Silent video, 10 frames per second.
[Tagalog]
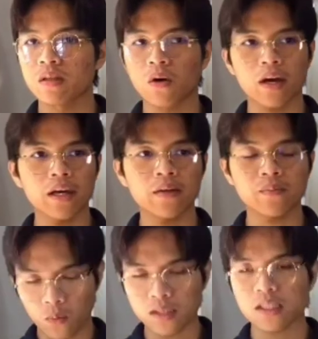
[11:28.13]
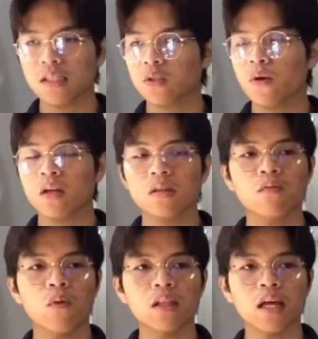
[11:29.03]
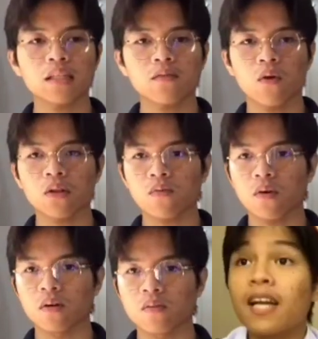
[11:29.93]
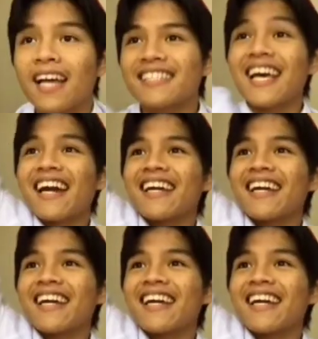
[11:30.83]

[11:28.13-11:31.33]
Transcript: Okay? What is the square root of 144? Sir!